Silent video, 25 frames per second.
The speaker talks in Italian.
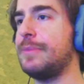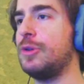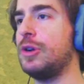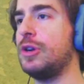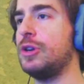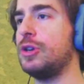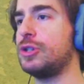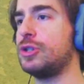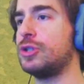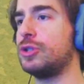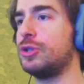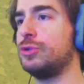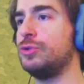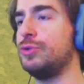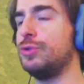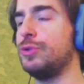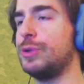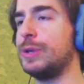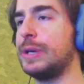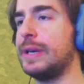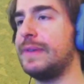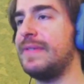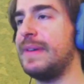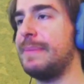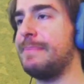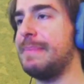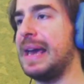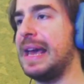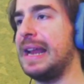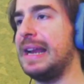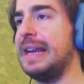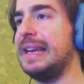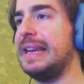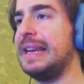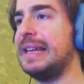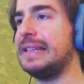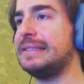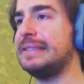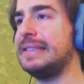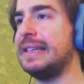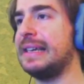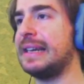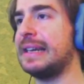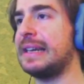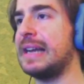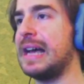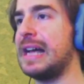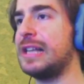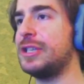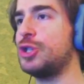il nostro tour. Vabbè,
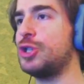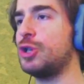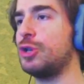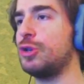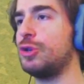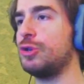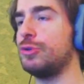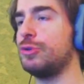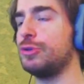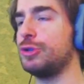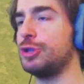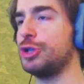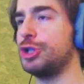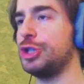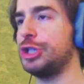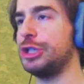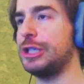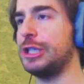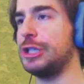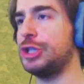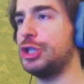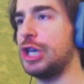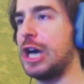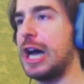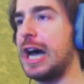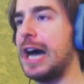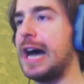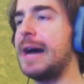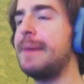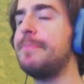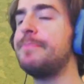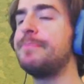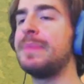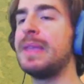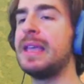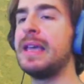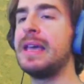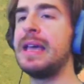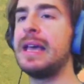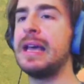l'atterraggio lo conoscete già.